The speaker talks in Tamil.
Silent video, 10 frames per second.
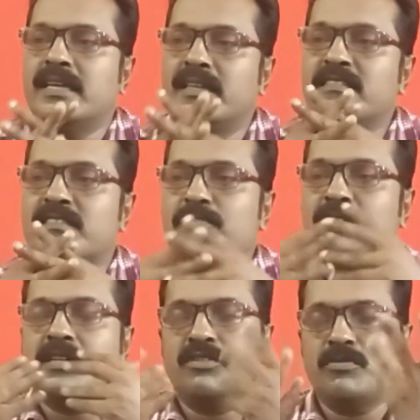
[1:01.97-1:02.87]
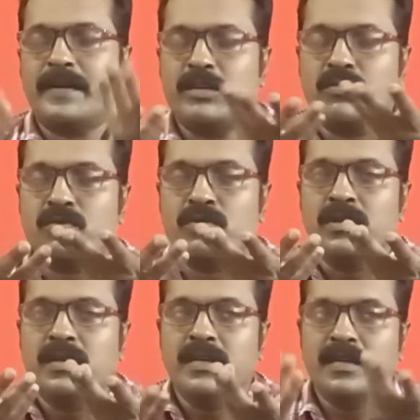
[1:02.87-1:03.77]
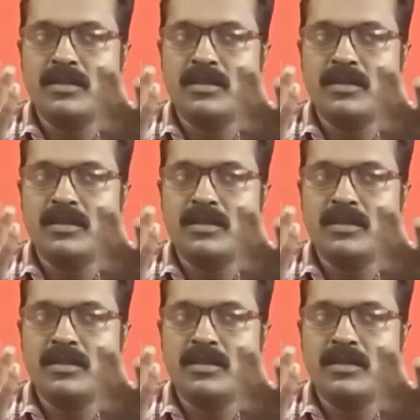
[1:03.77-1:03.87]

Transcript: எந்த சப்ஜெக்டை எடுத்து படிக்கணும் இந்த